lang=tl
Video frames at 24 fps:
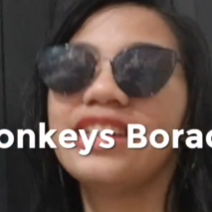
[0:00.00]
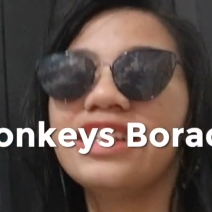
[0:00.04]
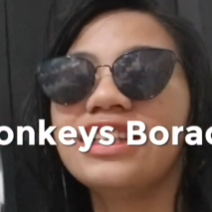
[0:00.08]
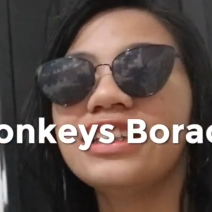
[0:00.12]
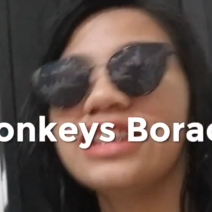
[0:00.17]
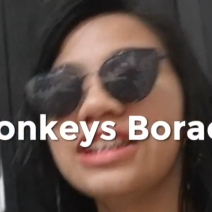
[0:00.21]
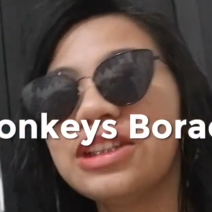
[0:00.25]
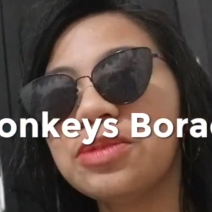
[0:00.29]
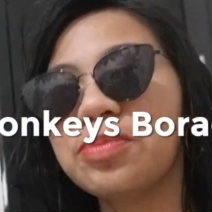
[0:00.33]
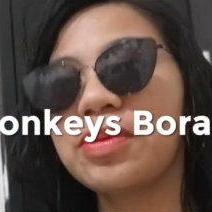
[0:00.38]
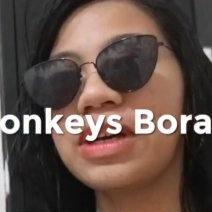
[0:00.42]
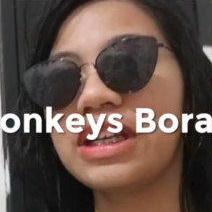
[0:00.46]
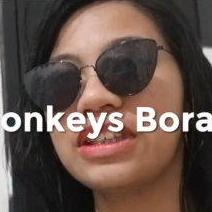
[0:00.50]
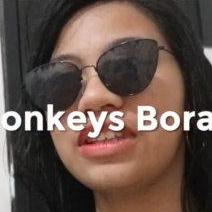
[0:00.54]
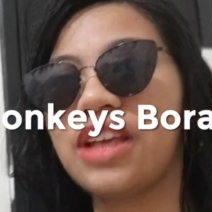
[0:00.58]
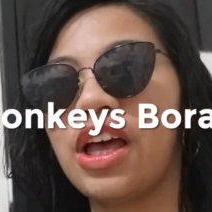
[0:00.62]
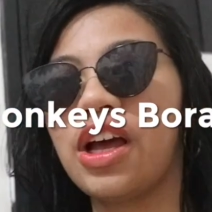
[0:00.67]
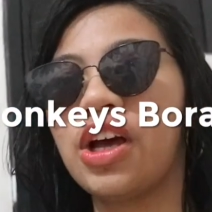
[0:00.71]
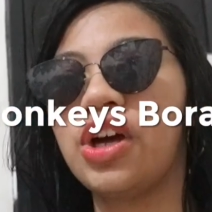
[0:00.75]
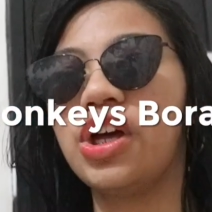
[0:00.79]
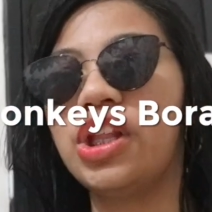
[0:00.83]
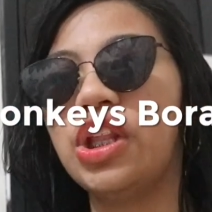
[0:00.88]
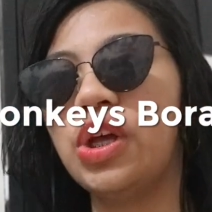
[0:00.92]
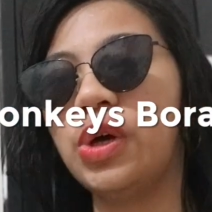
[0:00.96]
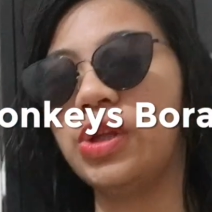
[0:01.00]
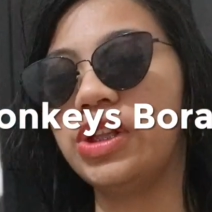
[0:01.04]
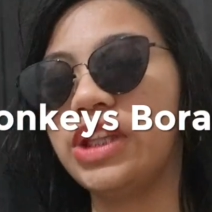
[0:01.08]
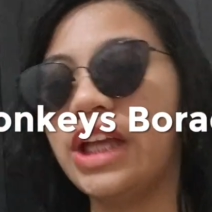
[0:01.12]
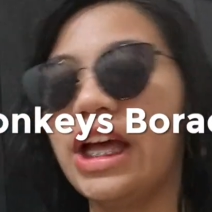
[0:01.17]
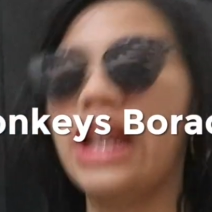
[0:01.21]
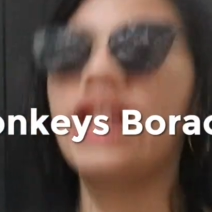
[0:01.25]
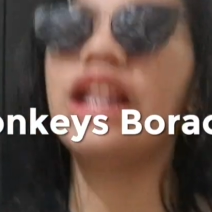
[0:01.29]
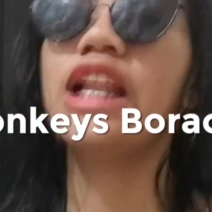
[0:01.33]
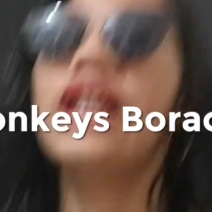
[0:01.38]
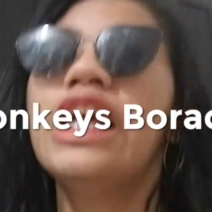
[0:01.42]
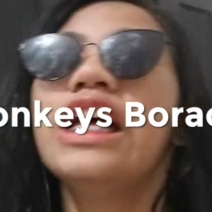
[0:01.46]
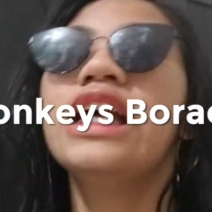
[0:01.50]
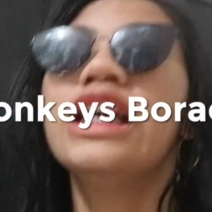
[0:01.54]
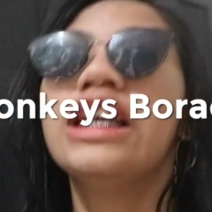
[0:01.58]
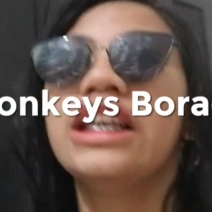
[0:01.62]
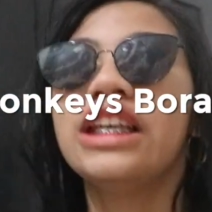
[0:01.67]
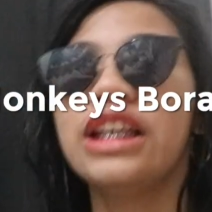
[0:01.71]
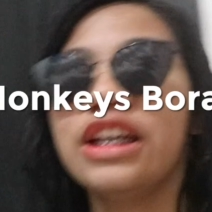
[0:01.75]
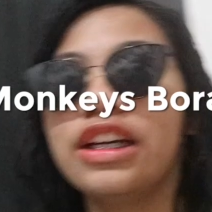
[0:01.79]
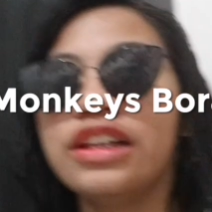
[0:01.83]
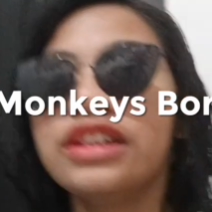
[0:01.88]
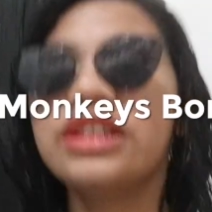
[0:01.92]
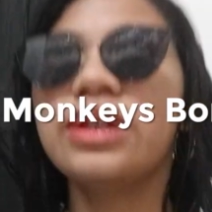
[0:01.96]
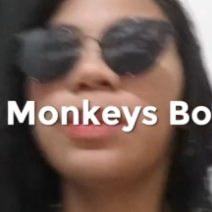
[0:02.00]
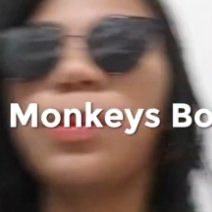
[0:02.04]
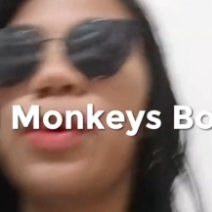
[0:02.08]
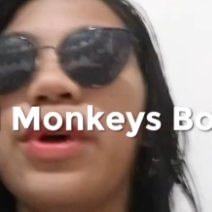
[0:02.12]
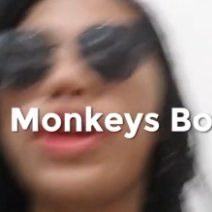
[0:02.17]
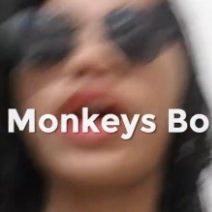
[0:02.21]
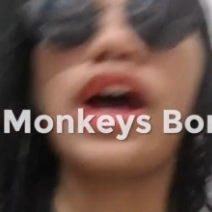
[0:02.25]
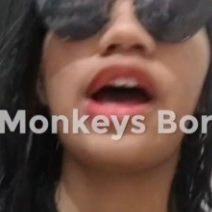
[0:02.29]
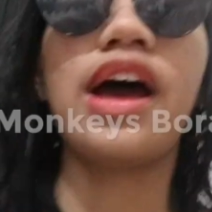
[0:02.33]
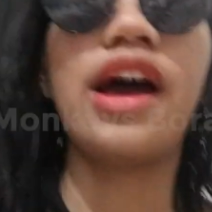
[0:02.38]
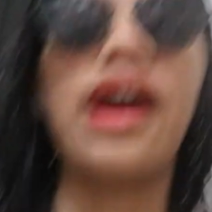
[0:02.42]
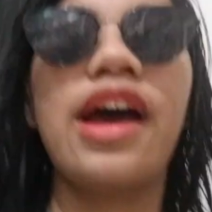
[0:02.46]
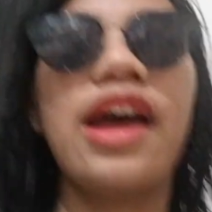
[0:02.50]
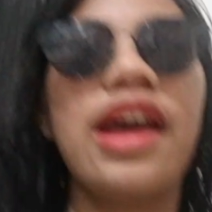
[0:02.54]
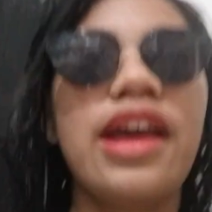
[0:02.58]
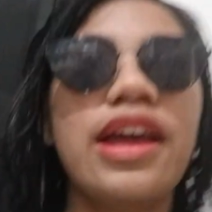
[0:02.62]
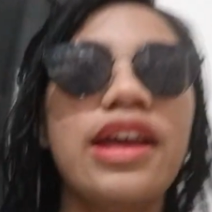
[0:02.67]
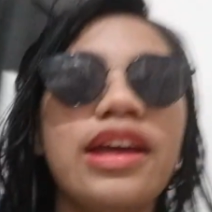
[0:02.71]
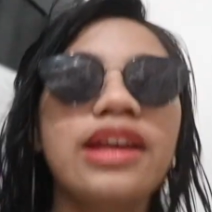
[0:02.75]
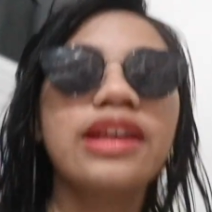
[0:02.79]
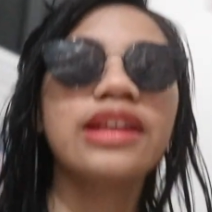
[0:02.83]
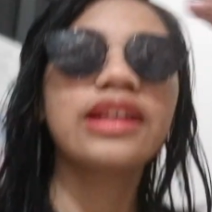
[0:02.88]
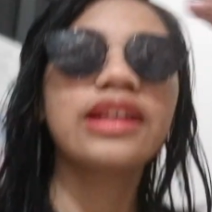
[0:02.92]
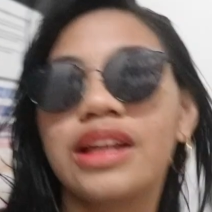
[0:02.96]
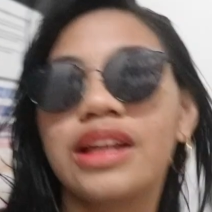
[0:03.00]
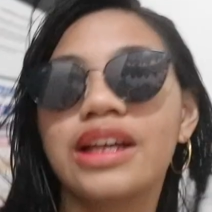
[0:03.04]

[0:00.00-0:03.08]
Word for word: This is my second hotel here sa Boracay.